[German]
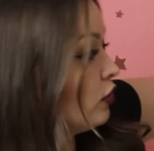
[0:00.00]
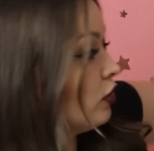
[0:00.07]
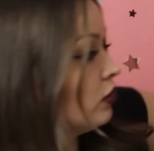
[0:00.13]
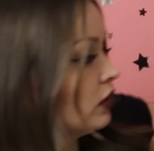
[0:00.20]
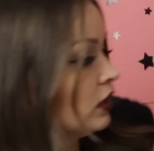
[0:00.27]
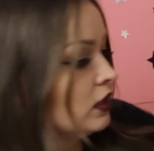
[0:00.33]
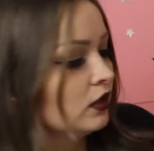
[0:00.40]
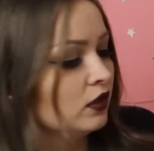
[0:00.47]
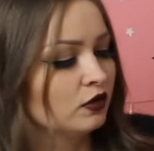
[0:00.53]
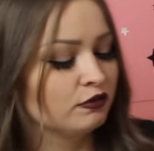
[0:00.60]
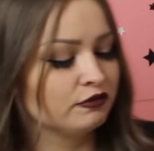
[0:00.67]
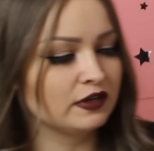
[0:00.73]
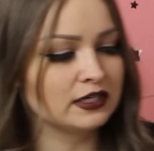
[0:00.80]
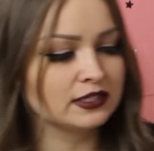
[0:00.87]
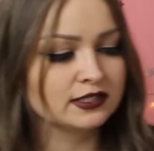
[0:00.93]
noch
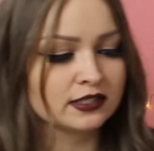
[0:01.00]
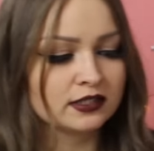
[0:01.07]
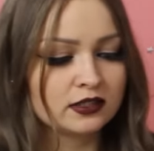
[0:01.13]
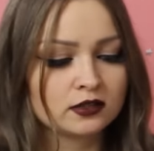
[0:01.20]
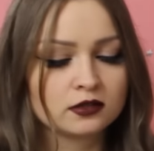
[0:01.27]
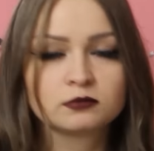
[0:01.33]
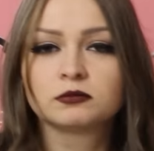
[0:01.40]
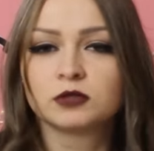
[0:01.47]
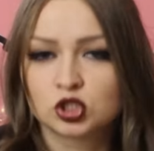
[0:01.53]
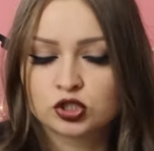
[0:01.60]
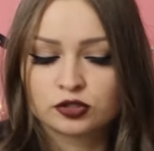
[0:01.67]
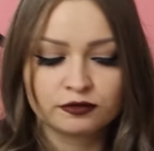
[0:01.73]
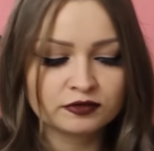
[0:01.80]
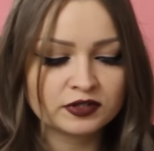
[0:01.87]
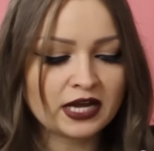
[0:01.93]
falls ich mit
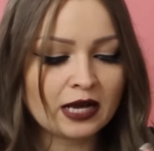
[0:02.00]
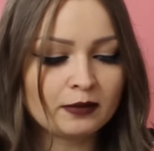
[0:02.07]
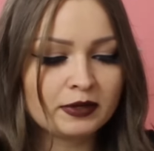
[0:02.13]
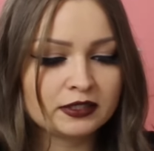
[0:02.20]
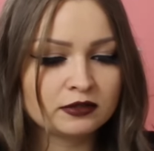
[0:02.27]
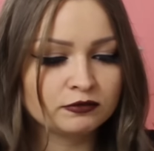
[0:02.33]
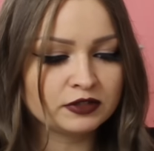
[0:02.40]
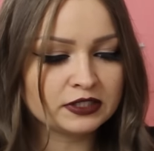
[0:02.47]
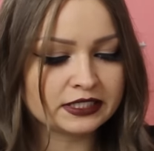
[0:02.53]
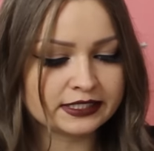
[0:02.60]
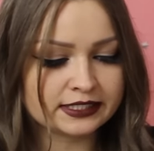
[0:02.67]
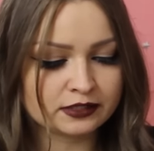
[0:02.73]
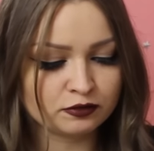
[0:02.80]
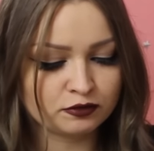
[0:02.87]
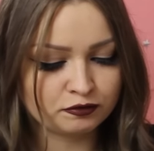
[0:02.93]
Stiften arbeiten will. Die
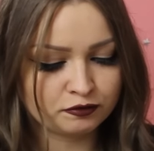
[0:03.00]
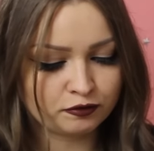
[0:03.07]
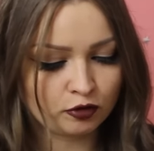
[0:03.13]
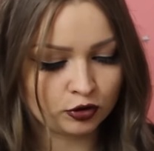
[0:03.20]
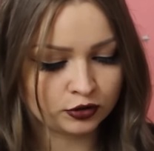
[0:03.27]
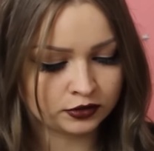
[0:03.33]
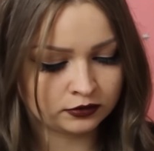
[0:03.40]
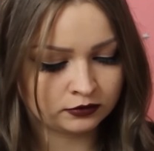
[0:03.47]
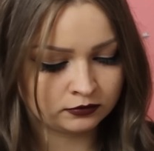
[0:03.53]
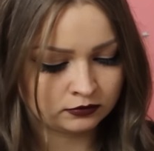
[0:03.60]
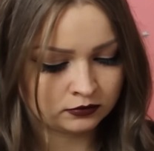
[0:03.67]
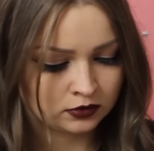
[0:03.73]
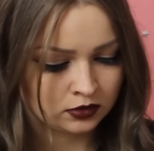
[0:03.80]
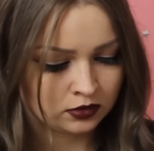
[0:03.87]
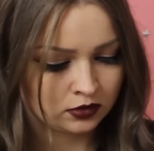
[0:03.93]
sind von
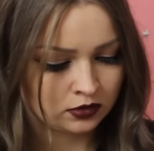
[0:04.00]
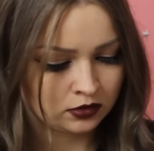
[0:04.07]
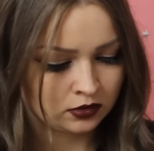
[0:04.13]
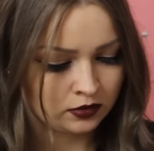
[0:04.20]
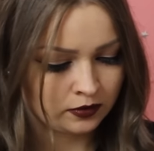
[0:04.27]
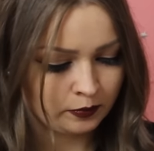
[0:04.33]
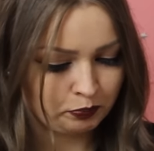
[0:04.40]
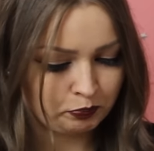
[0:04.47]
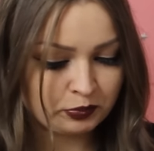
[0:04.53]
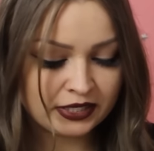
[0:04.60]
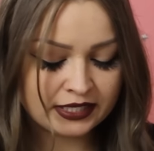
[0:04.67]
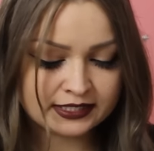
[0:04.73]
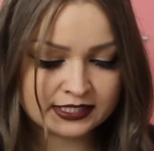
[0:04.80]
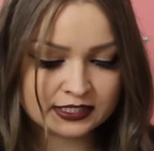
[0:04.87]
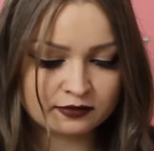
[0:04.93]

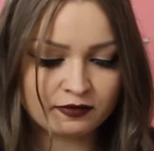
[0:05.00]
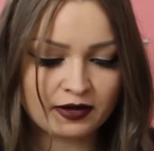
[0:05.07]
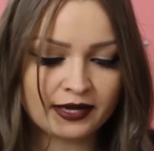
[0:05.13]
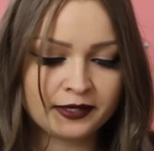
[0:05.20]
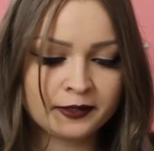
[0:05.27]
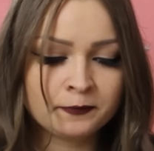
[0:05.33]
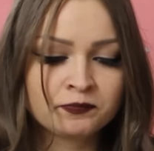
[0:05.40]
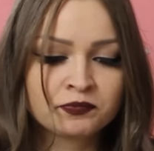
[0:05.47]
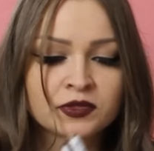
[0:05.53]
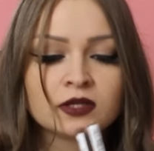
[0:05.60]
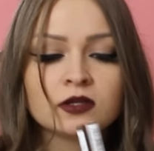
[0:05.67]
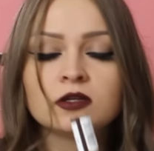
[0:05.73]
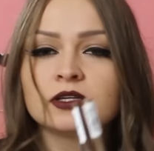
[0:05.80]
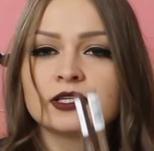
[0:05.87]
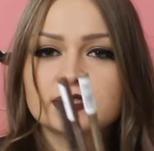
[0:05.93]
P2.
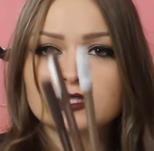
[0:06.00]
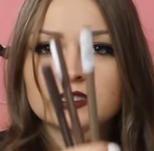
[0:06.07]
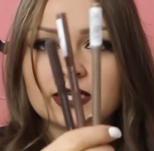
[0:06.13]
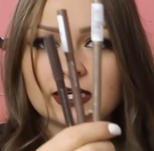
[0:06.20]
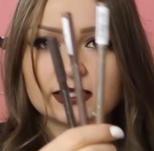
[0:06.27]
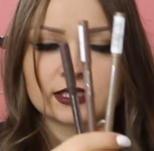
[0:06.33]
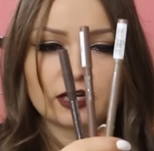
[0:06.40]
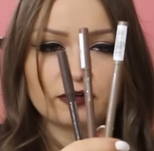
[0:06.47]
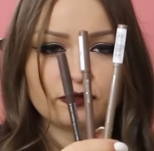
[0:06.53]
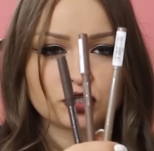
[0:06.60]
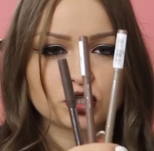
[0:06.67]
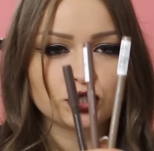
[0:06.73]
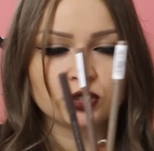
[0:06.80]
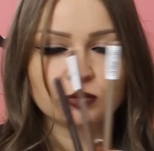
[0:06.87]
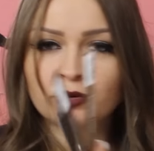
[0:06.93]
Das sind halt drei
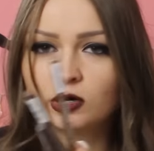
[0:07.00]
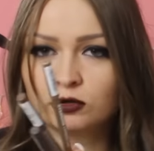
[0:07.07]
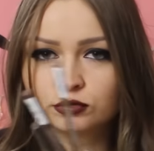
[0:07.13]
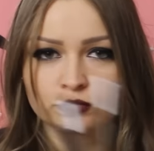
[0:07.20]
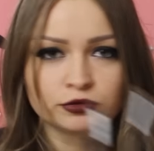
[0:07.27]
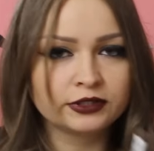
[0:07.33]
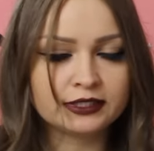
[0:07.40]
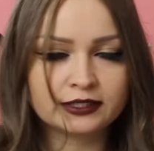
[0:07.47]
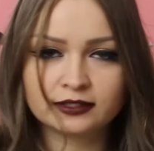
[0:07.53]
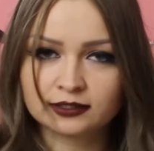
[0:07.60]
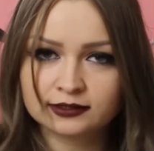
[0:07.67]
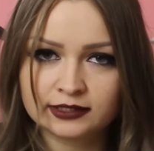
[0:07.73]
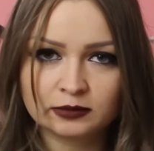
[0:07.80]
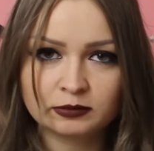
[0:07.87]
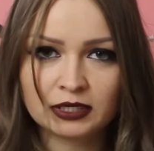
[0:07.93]
verschiedene Brauntöne, je
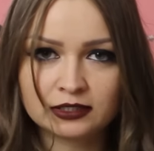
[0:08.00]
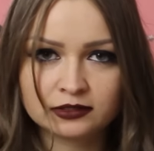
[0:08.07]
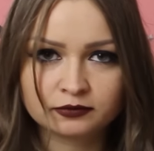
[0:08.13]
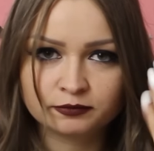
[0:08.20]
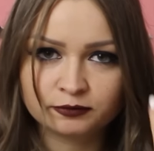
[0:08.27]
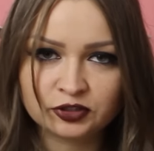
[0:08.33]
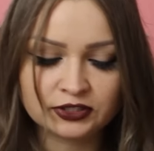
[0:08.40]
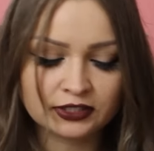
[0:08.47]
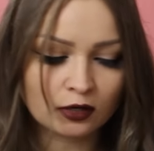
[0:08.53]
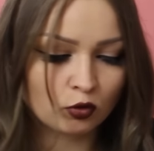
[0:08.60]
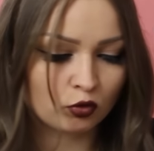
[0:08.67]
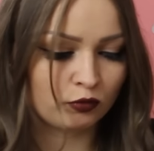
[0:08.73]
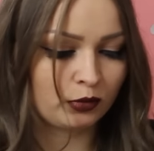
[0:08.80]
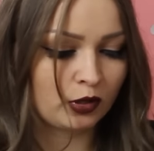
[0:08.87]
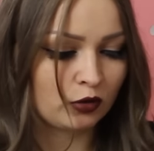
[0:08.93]
nachdem halt, wie die
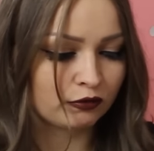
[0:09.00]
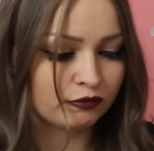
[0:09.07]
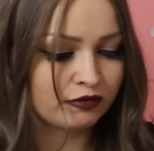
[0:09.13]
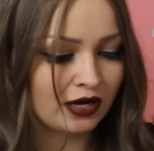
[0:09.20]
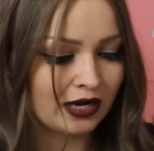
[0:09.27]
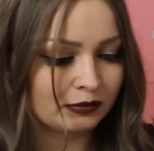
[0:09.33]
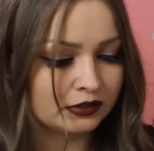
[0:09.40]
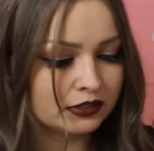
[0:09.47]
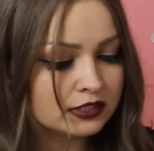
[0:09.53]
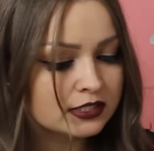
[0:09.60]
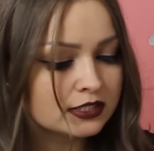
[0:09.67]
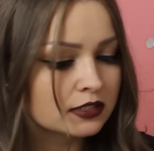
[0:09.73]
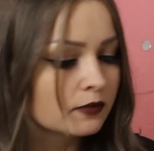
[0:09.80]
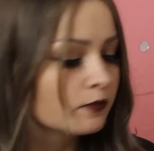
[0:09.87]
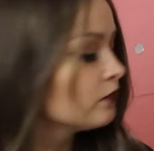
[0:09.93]
Augenbrauenfarbe
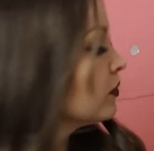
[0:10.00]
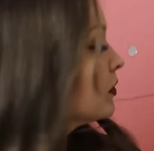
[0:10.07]
ist.